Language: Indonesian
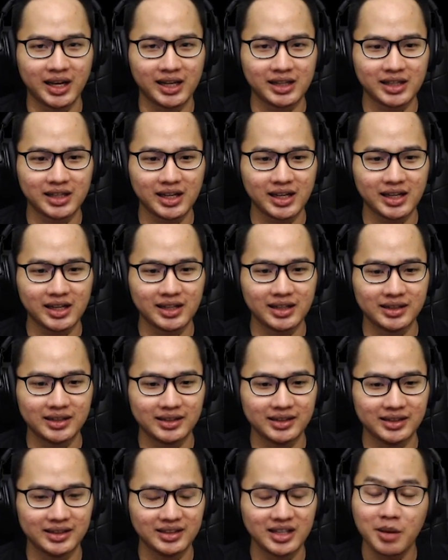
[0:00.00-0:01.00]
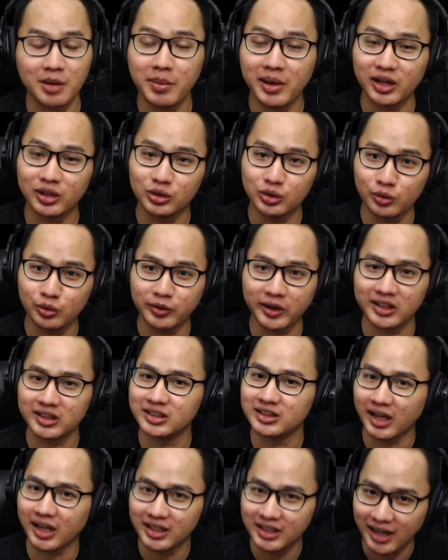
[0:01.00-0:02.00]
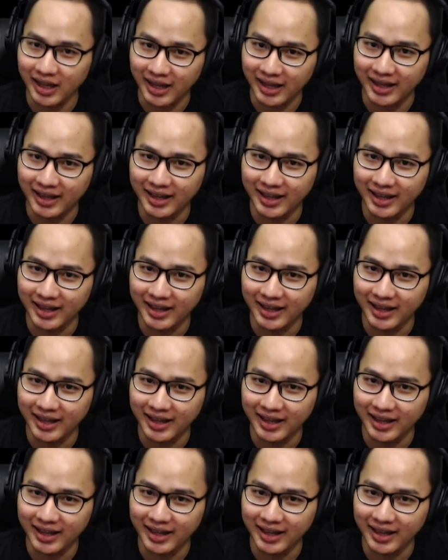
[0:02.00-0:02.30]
Karena yang kemarin tuh versi China